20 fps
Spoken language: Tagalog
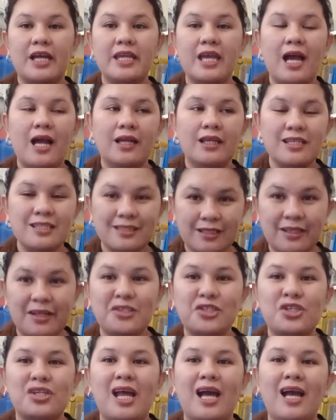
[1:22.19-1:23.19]
Kaya,
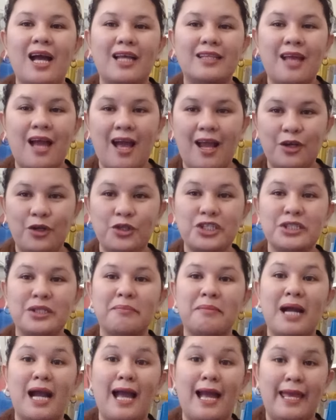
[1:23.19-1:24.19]
scratch lahat halos
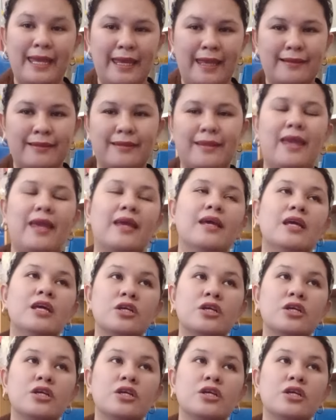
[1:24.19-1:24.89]
ng mga ahente.